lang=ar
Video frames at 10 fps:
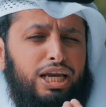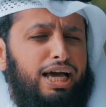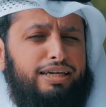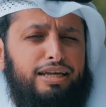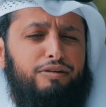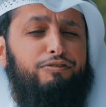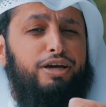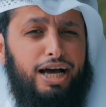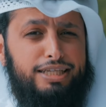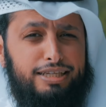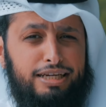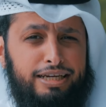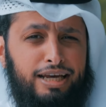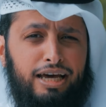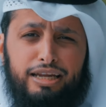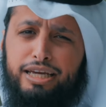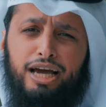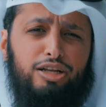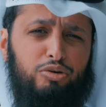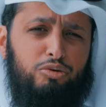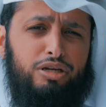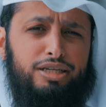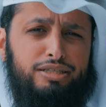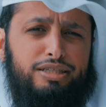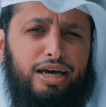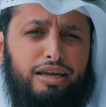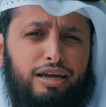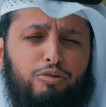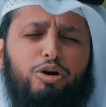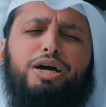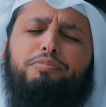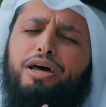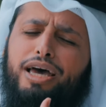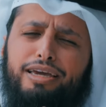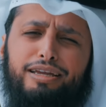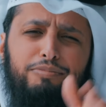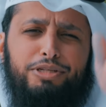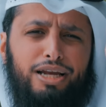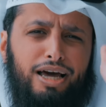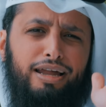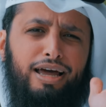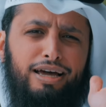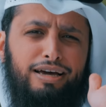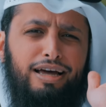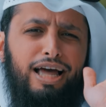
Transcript: لكن في أصل النار هي عدو للإنسان وكم راينا من الحرائق